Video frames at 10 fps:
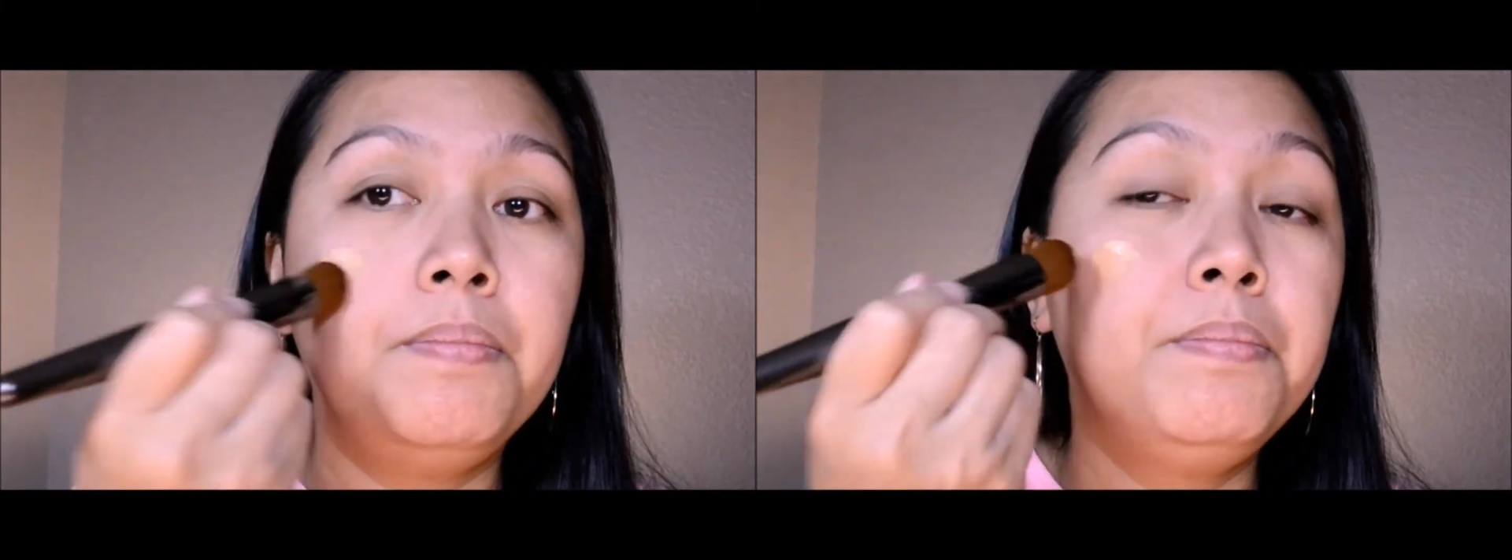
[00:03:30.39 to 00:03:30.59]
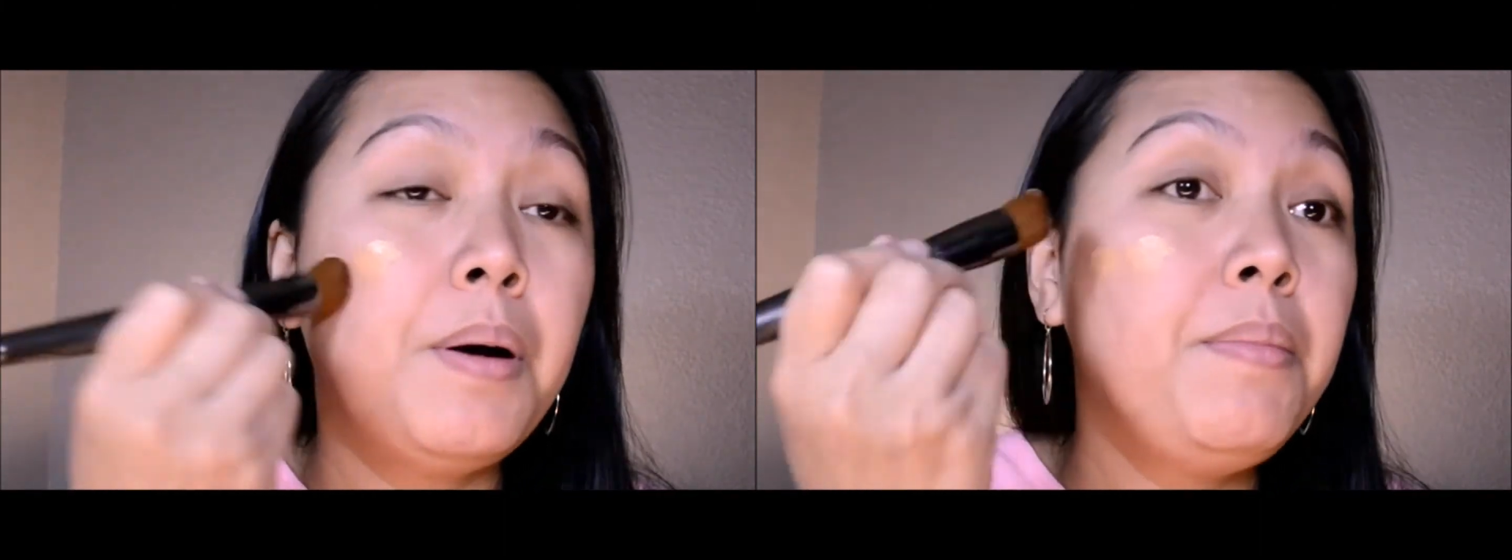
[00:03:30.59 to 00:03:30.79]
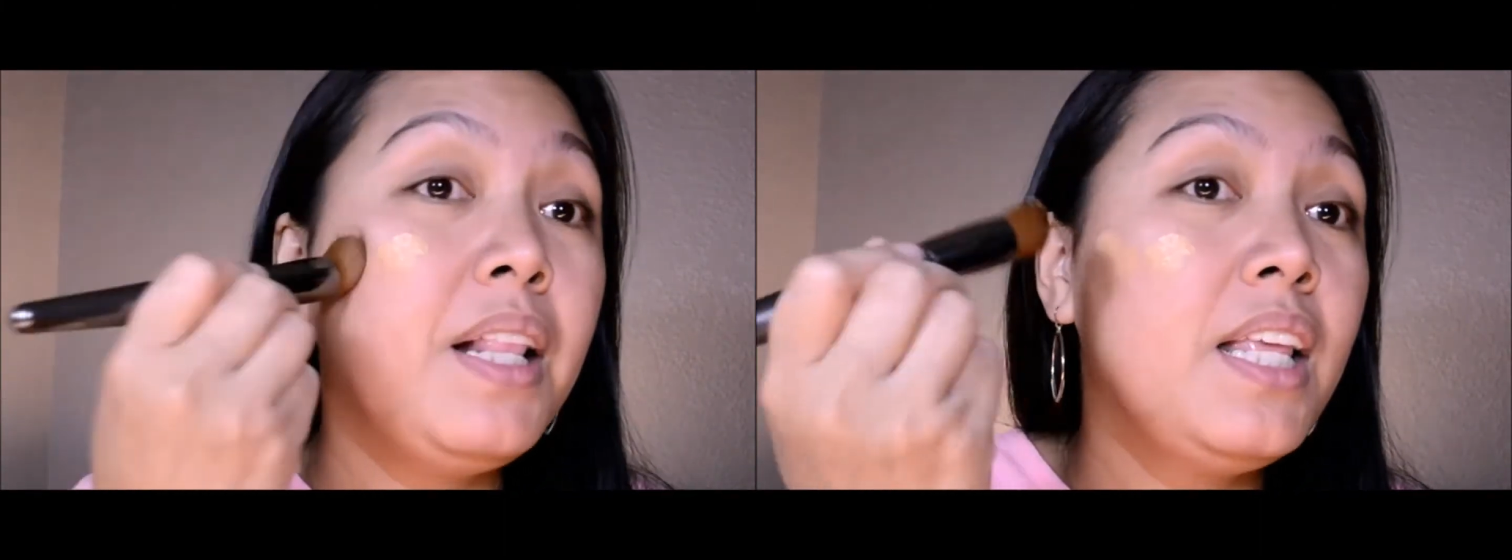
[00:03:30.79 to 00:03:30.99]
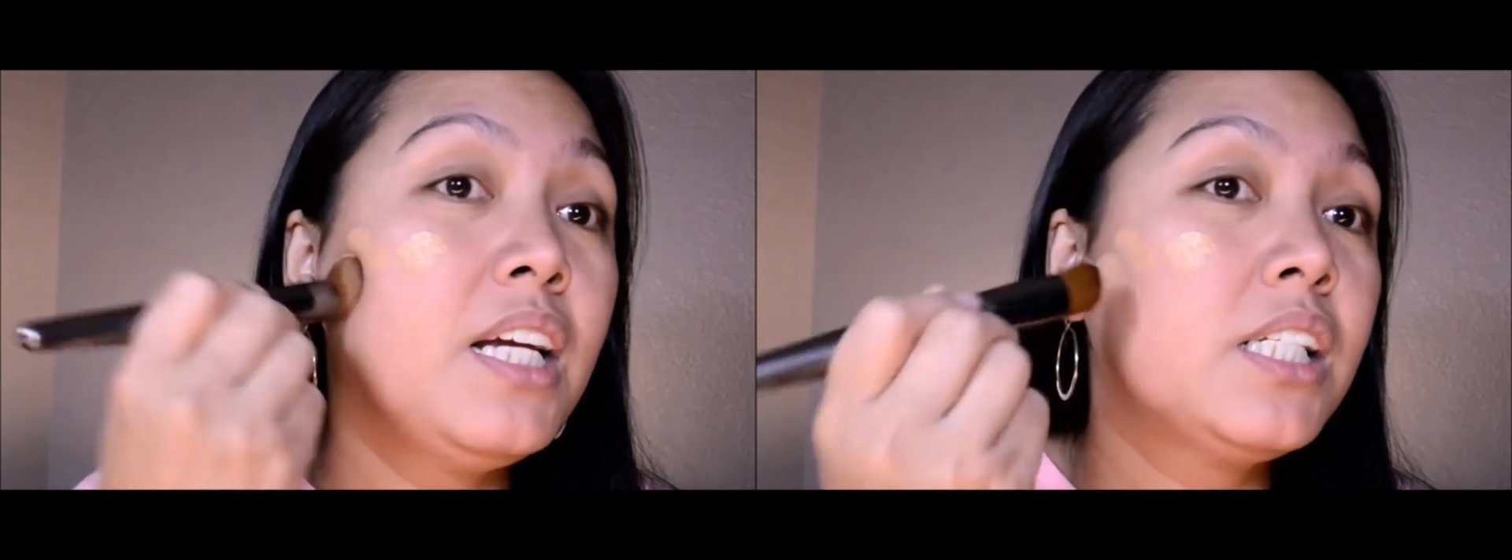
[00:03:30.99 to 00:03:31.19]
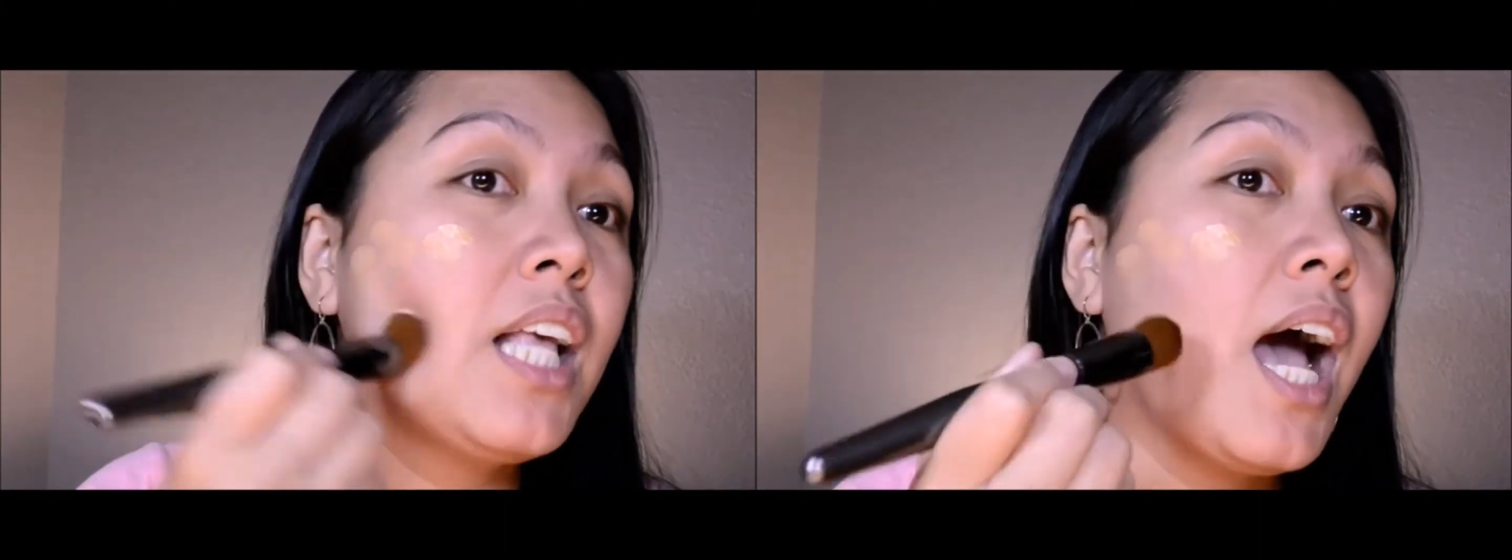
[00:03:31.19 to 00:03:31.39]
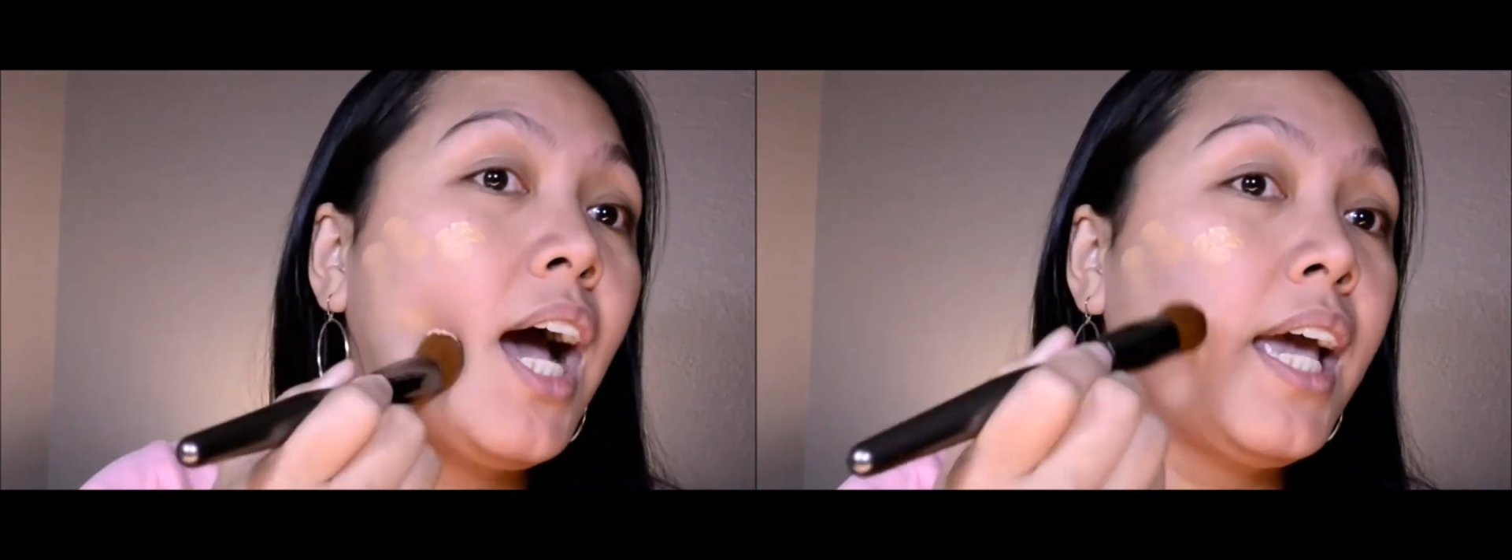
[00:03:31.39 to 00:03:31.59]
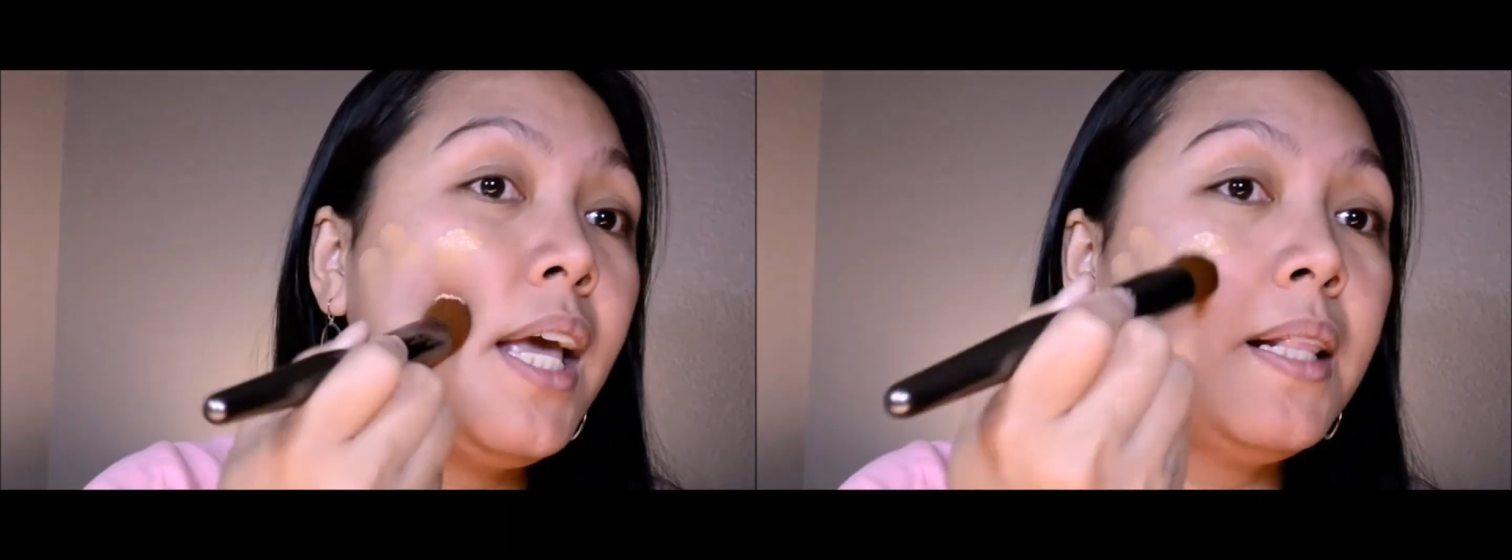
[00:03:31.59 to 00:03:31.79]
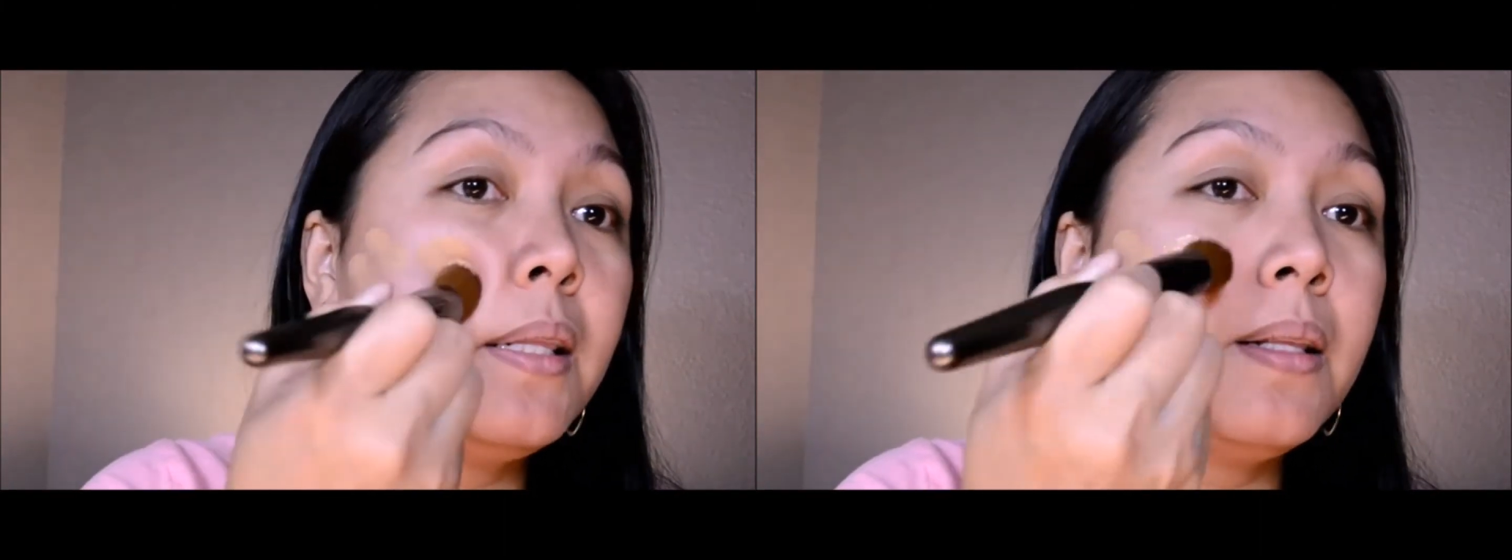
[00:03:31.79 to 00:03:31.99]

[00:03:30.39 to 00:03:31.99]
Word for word: familiar sa akin.